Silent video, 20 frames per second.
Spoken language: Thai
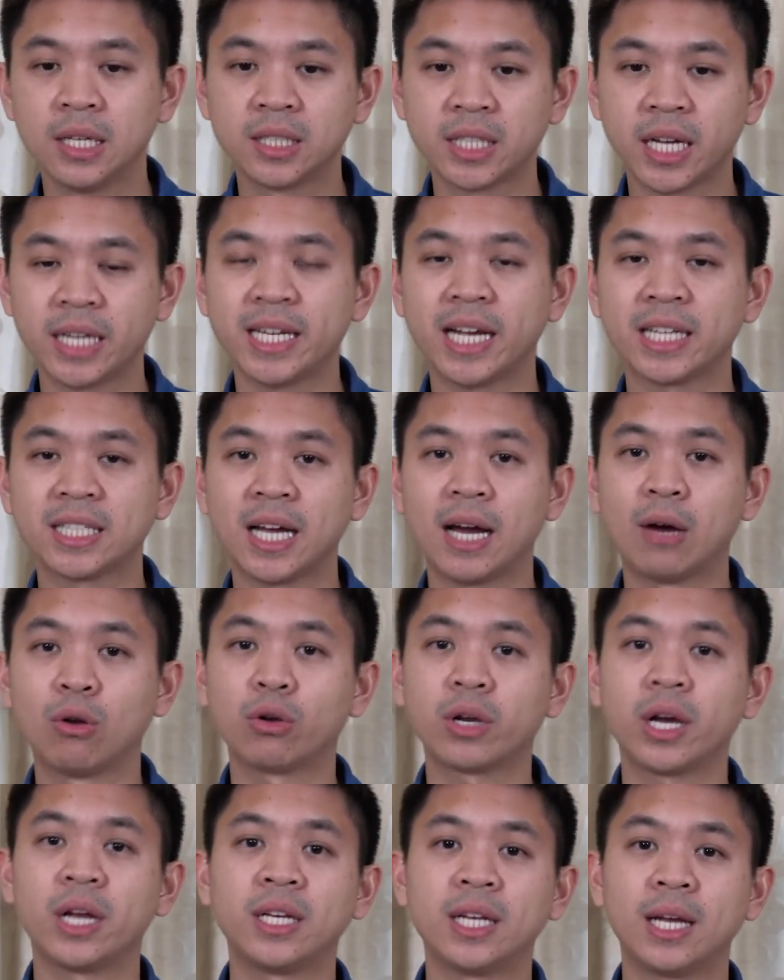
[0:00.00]
ฉันอยากจะเอาร
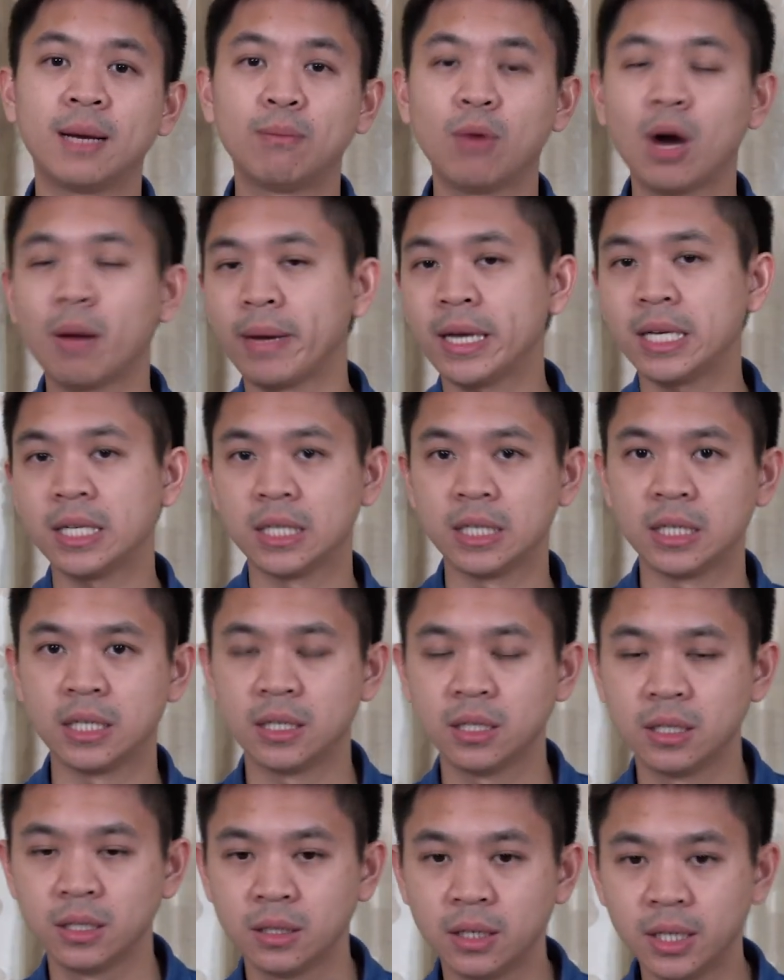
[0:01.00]
ถคันนี้มอบให้เธอ
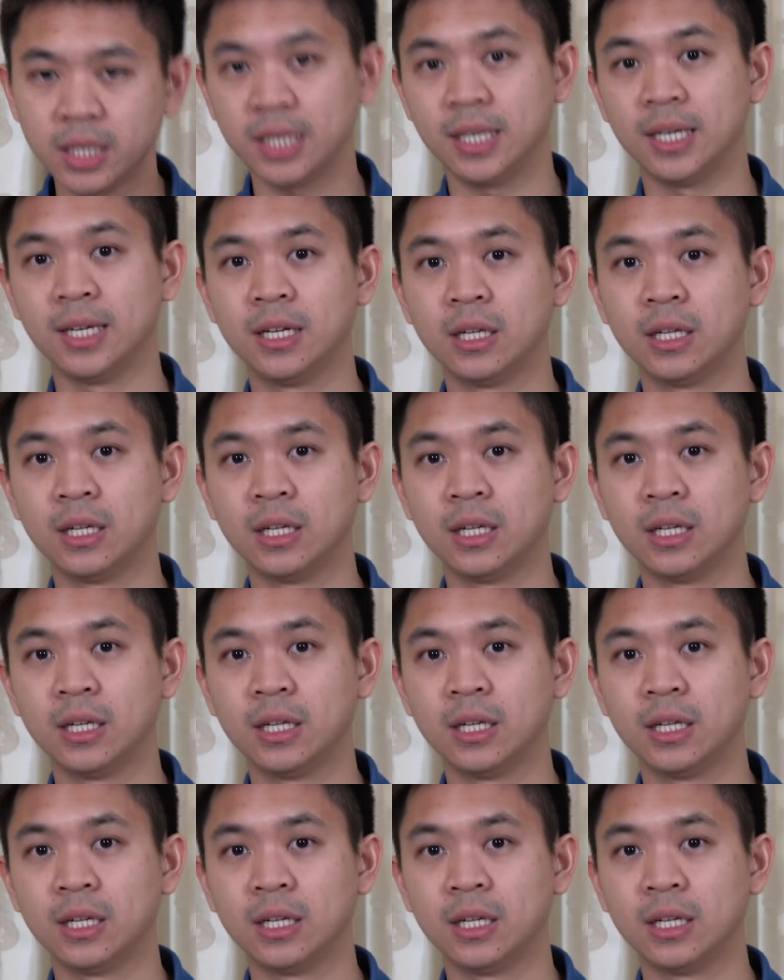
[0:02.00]
เฮ้ย